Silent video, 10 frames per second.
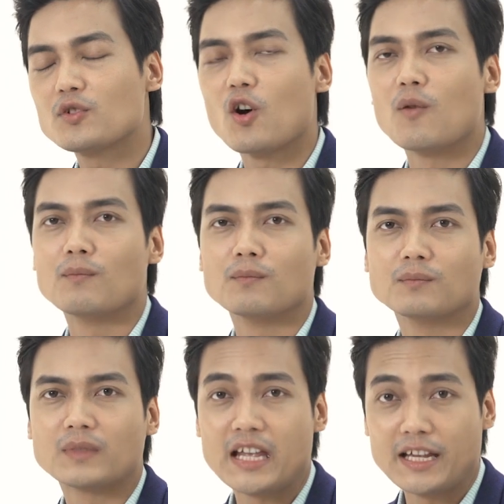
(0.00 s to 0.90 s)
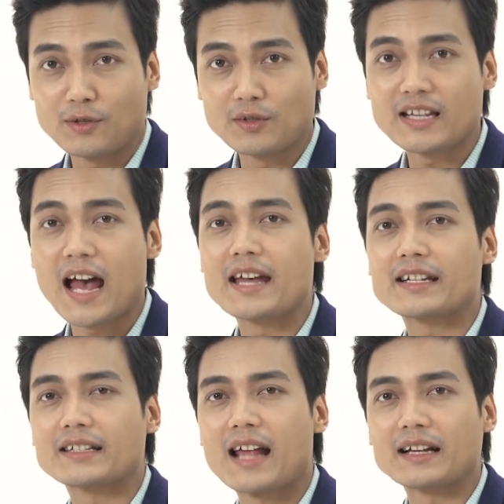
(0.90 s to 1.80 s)
คุณผู้ชมที่สนใจ
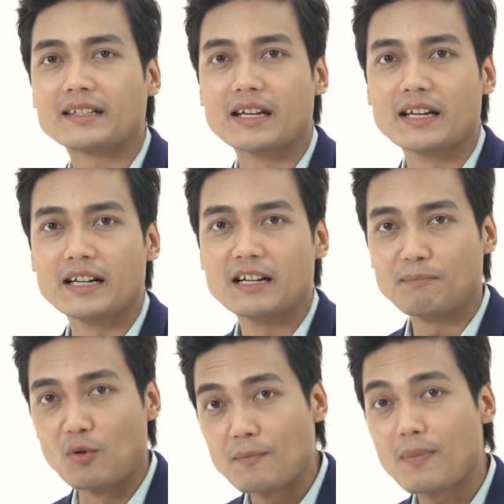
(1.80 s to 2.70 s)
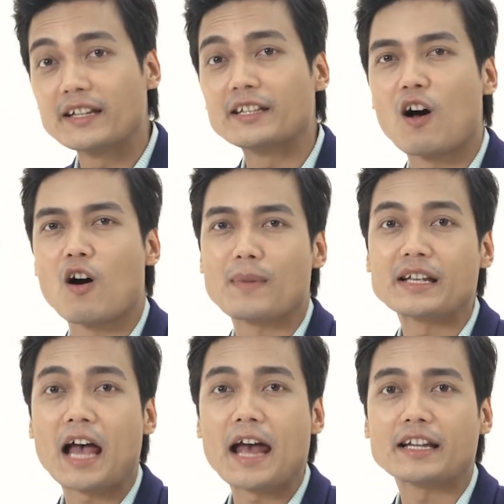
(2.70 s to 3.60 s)
จะสั่งซื้อปุ๋ยปลาดินทองไป
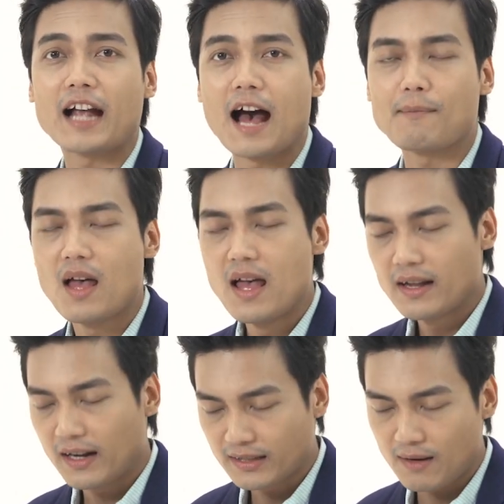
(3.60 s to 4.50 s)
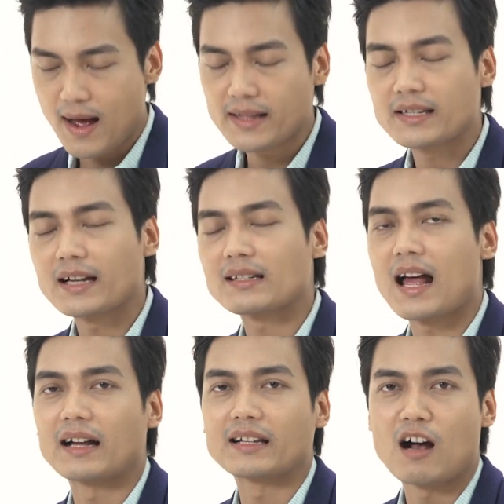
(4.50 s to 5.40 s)
ใช้นะครับ ก็สามารถที่จะ
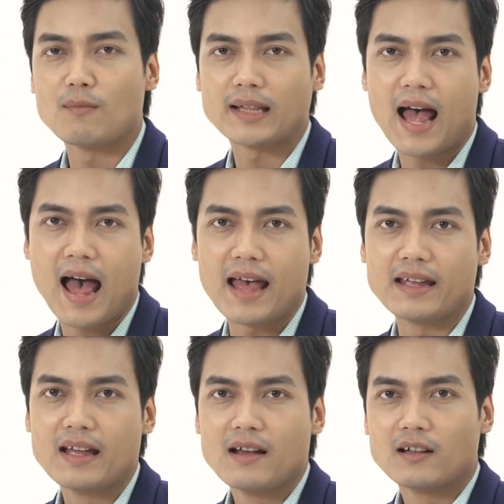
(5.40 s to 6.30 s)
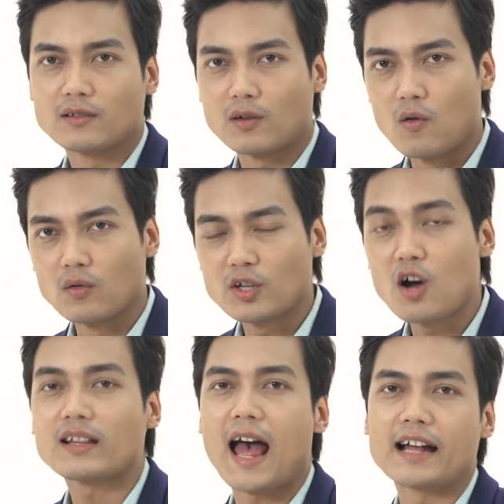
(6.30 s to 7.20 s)
สั่งกันเข้ามาได้ ตรง
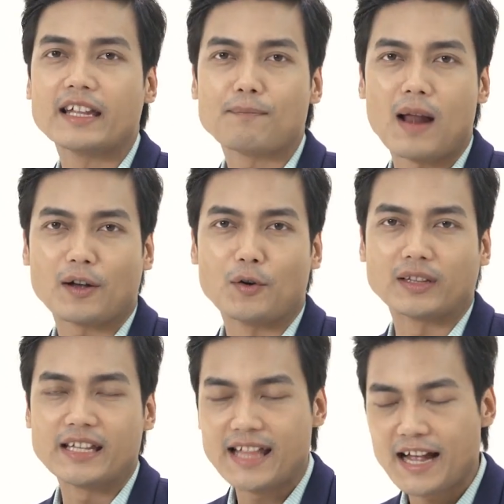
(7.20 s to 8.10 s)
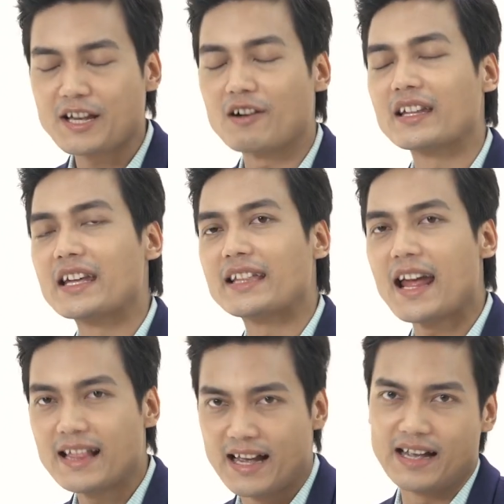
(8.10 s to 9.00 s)
ช่องทางที่ปรากฏที่หน้าจอนี้
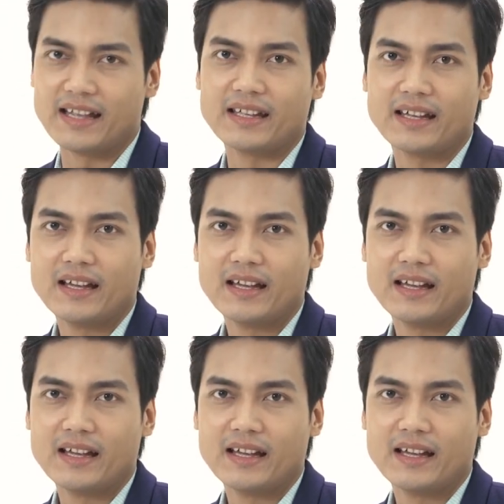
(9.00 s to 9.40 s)
ได้เลย